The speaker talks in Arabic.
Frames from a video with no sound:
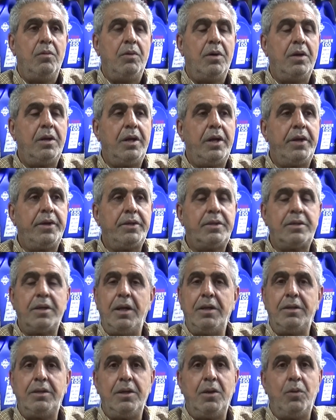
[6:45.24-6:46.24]
والله
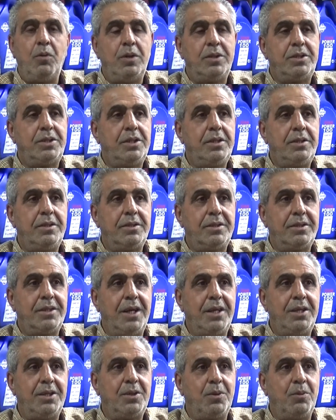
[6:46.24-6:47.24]
رسالتي اول شيء
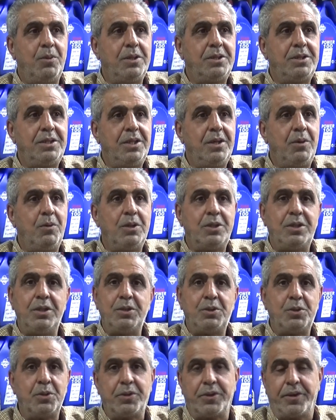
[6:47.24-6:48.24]
رساله اول شيء اول
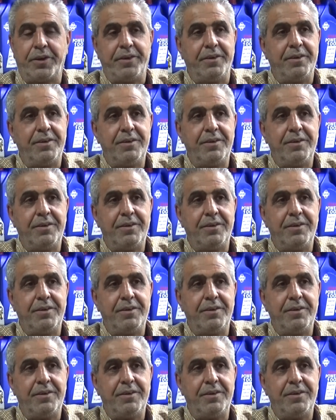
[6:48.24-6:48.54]
شيء شكرا